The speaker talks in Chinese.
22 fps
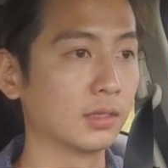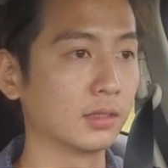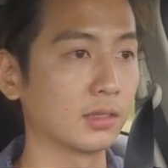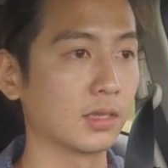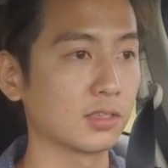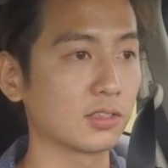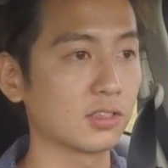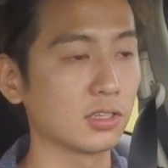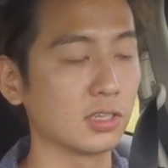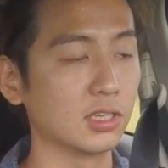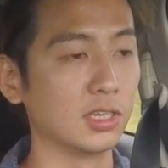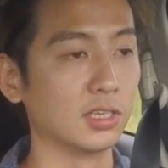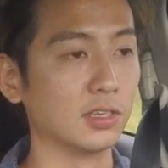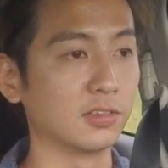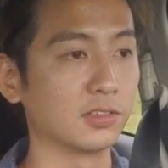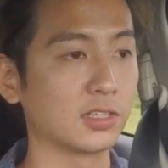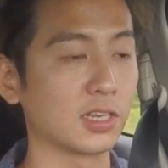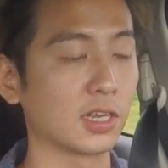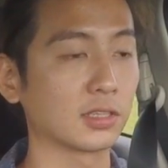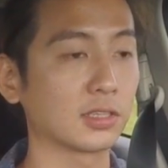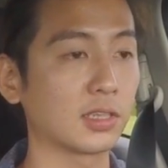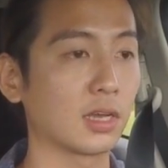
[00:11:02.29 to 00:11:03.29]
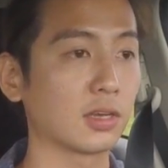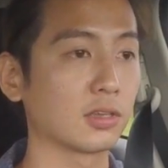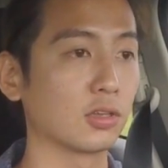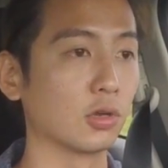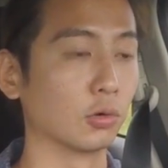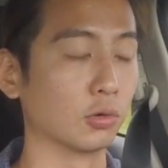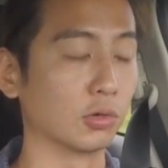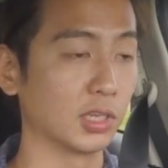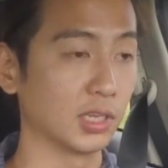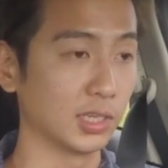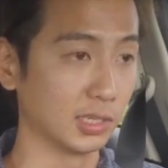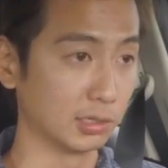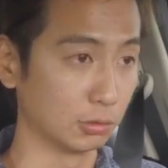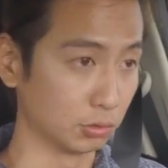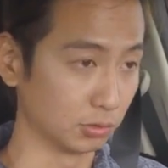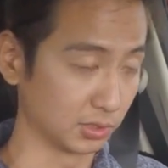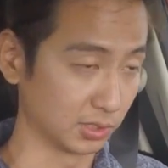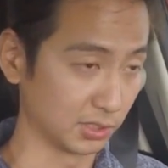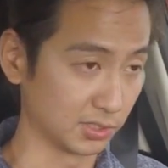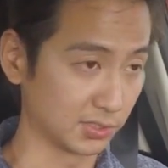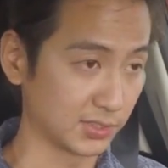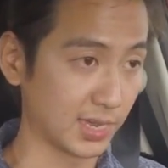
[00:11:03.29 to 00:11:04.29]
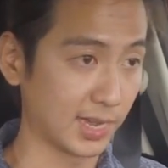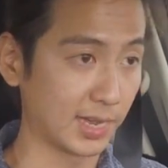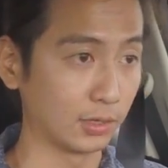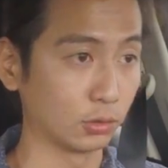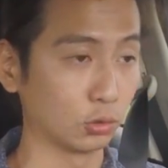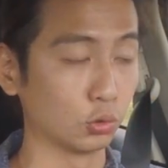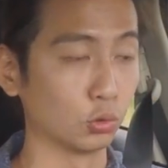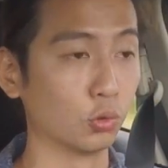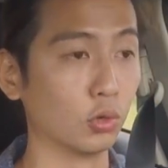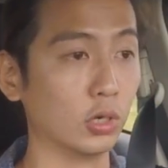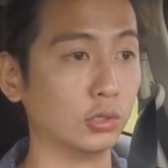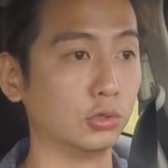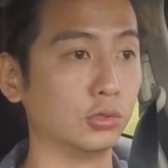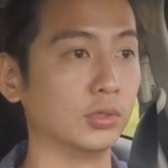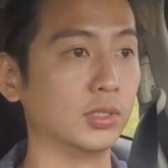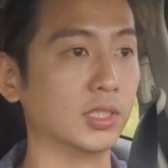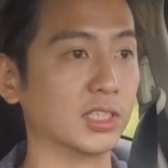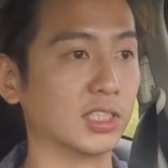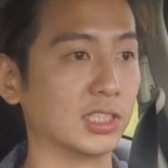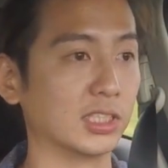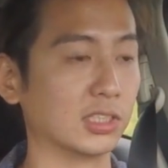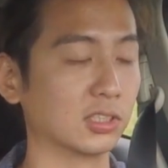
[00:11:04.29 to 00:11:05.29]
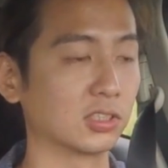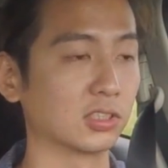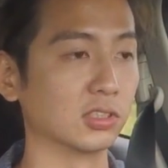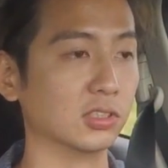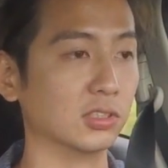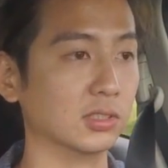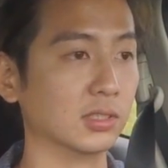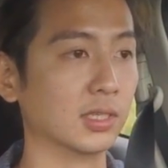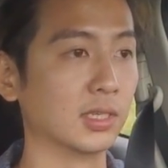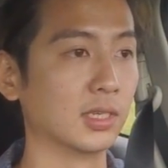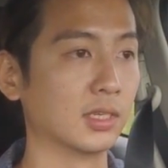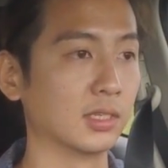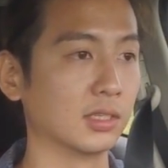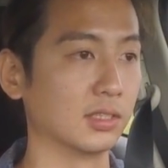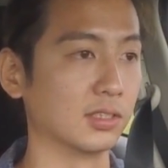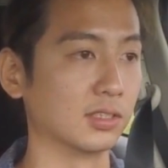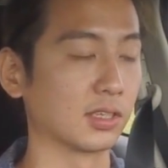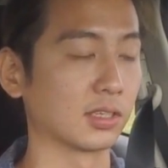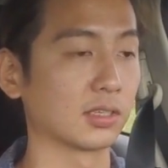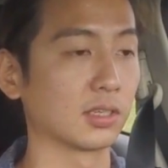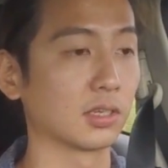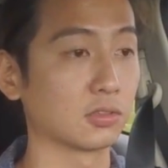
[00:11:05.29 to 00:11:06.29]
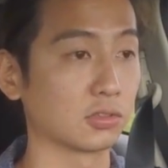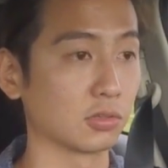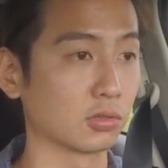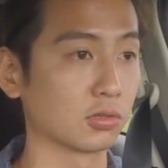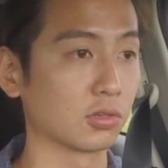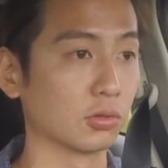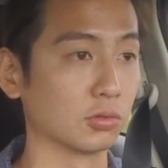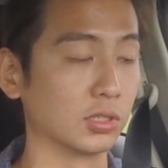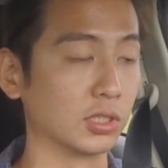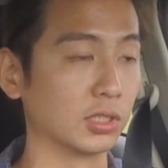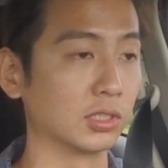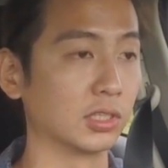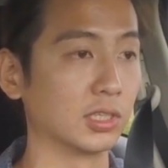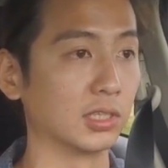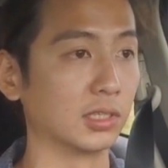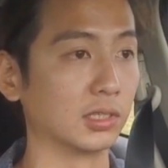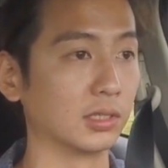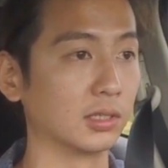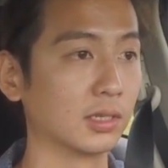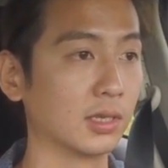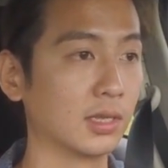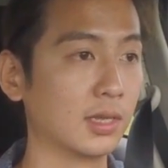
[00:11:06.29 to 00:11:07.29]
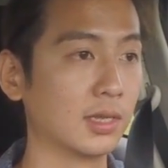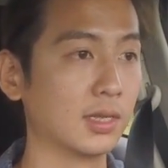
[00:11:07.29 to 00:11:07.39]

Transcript: 那这也相当有利于你在都会区的行驶，你常常走走停停。